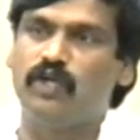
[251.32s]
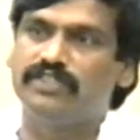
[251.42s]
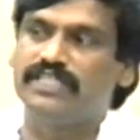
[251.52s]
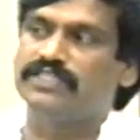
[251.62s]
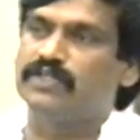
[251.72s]
రెండో
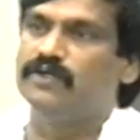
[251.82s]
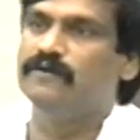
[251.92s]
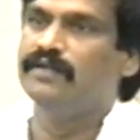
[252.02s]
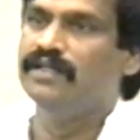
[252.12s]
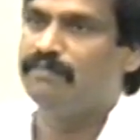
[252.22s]
చర్చకు
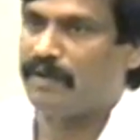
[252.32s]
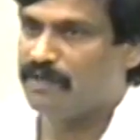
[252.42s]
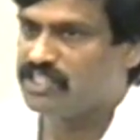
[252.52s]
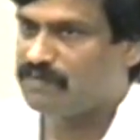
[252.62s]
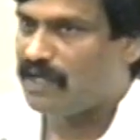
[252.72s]

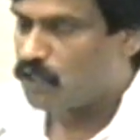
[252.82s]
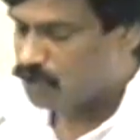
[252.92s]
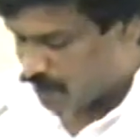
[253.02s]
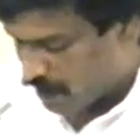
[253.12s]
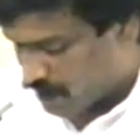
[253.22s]
ప్రపంచ బ్యాంక్
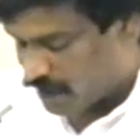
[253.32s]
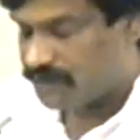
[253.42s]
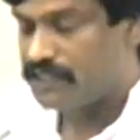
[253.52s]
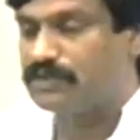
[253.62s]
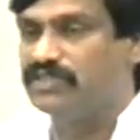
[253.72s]
నుంచి వరం
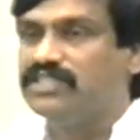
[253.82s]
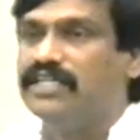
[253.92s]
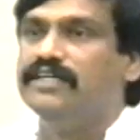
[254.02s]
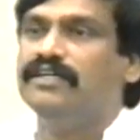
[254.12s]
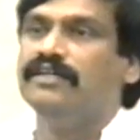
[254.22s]
తీసుకొచ్చి
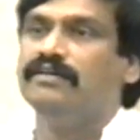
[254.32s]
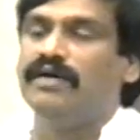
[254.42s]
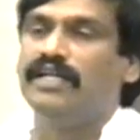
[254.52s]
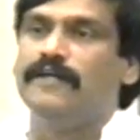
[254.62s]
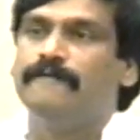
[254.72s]

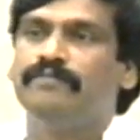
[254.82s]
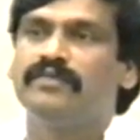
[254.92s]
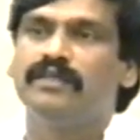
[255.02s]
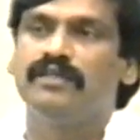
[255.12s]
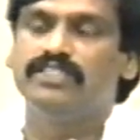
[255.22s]
మరి
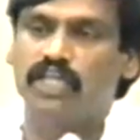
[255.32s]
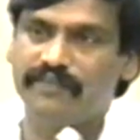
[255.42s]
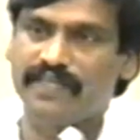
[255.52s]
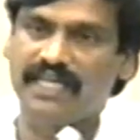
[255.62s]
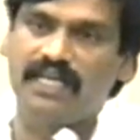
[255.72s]

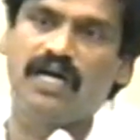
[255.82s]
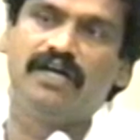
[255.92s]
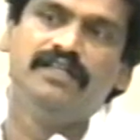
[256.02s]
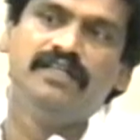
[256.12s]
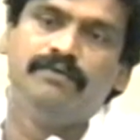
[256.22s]
శరవేగంగా
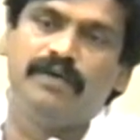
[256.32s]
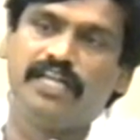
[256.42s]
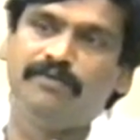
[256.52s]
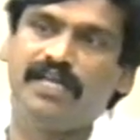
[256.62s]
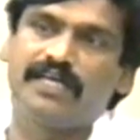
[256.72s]
మరి
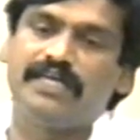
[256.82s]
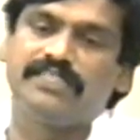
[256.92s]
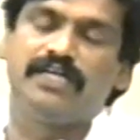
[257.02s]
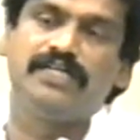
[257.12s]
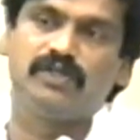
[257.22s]
నిర్మాణకాలు
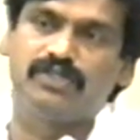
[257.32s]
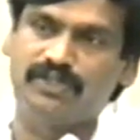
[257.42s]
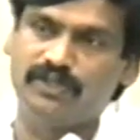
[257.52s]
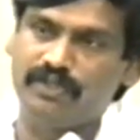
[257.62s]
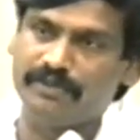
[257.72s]
సాగడం
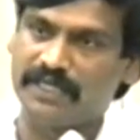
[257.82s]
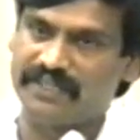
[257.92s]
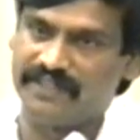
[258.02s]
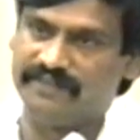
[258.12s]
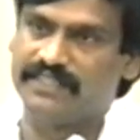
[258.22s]
కోసం
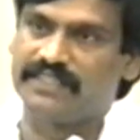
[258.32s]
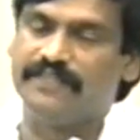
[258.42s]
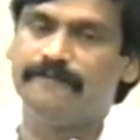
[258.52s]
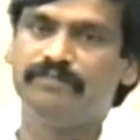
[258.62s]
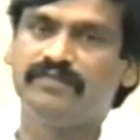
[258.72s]
దోదపడినటువంటి వ్యక్తి
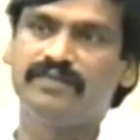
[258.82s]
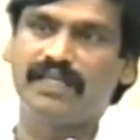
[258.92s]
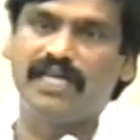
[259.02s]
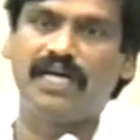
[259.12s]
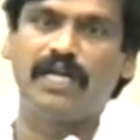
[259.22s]

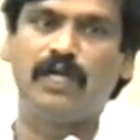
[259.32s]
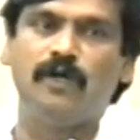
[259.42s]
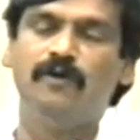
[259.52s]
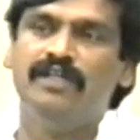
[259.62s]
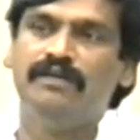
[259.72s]
తెలంగాణలో
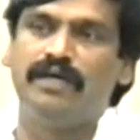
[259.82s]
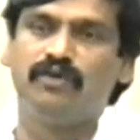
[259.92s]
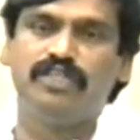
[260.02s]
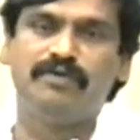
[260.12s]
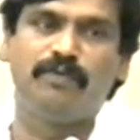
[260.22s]
మరి ఉద్యమ